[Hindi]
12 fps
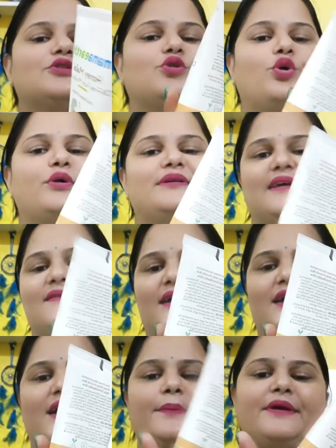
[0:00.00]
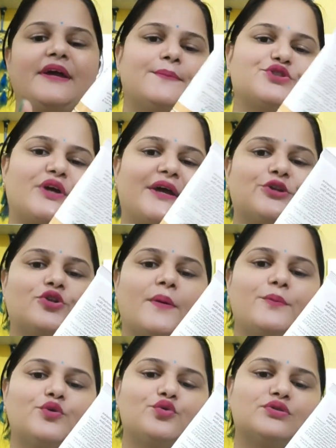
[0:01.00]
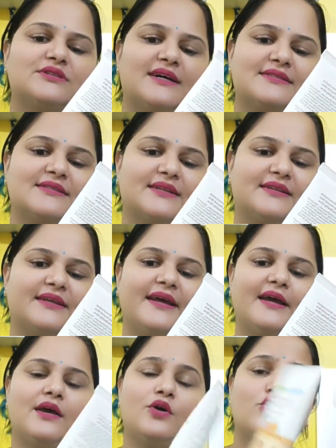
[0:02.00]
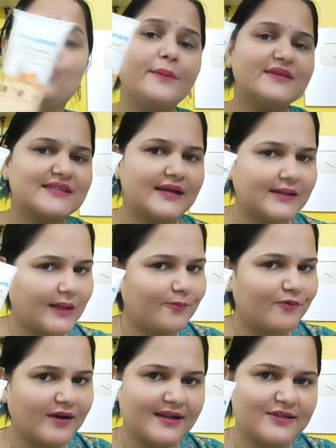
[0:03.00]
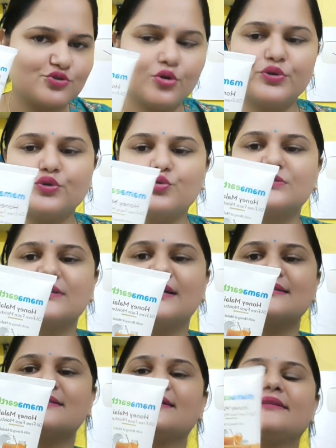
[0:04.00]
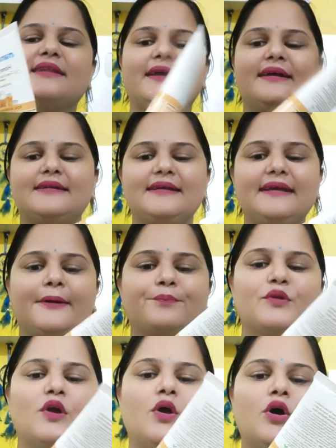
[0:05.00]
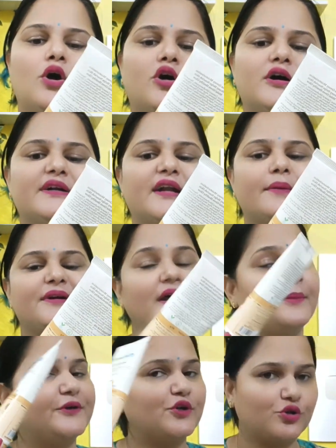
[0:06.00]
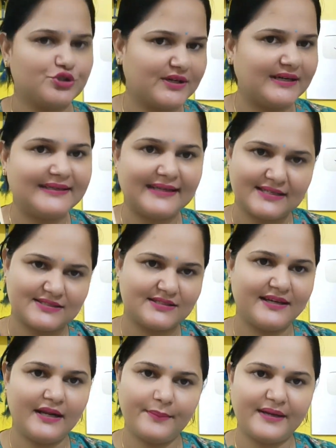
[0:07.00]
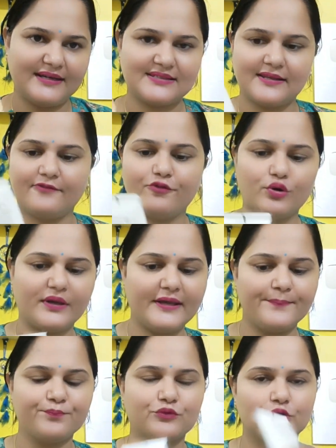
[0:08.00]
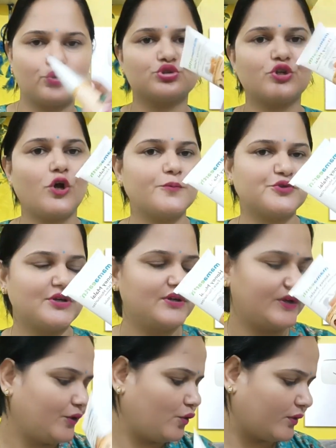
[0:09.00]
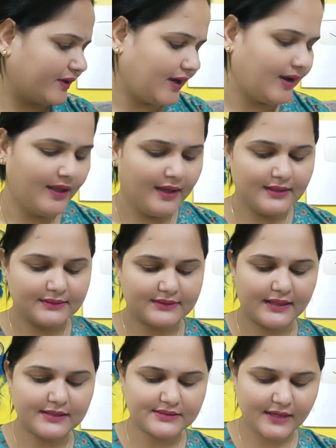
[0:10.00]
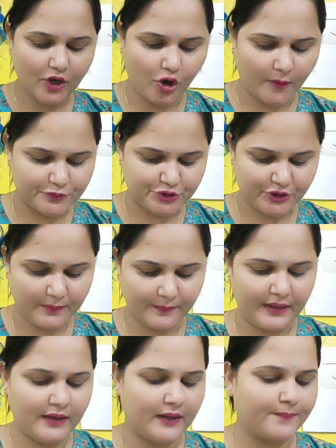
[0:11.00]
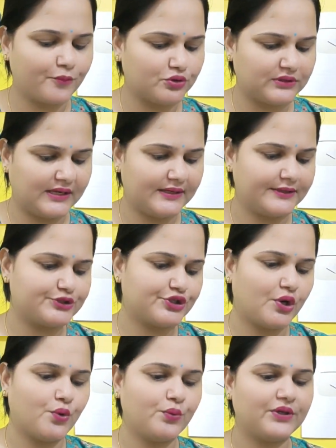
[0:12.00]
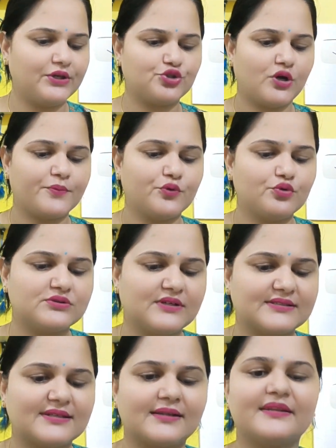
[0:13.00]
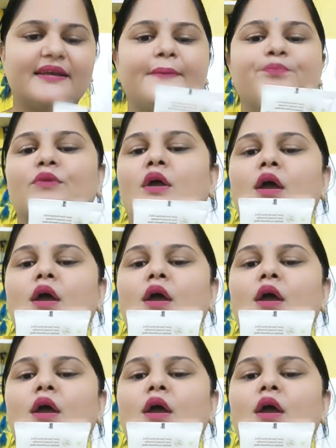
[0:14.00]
तो ये वाला भी आप चाहे तो आप यूज़ कर सकते हैं कोई भी स्किन टाइप वाले इसको भी यूज़ कर सकते हैं ठीक है और डर्माटोलॉजिकली टेस्टेड है मेड सेफ ओके तो दूसरा ऑप्शन ये हो गया तीसरा ऑप्शन मैं आपको देना चाहूँगी जो आप यूज़ कर सकते हैं